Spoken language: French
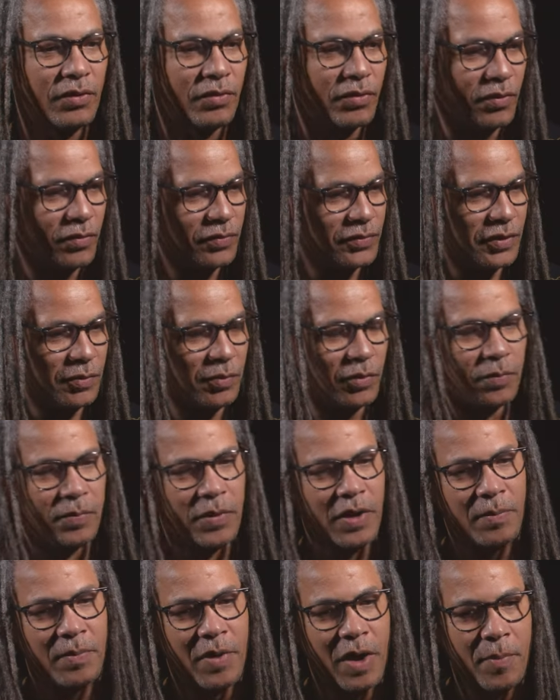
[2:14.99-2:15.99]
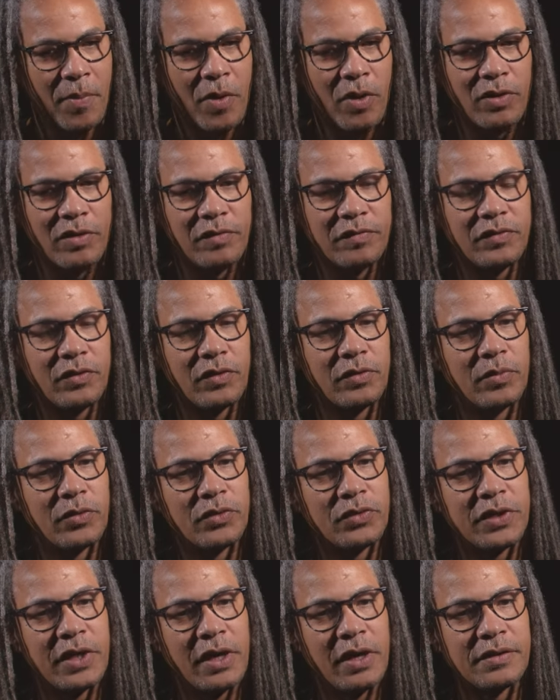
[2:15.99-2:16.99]
forcément par, rapport à l'environnement
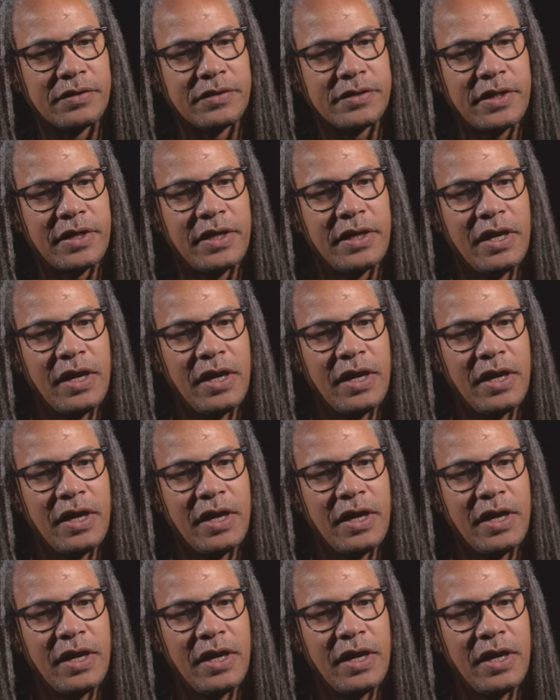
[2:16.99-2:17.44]
du quartier.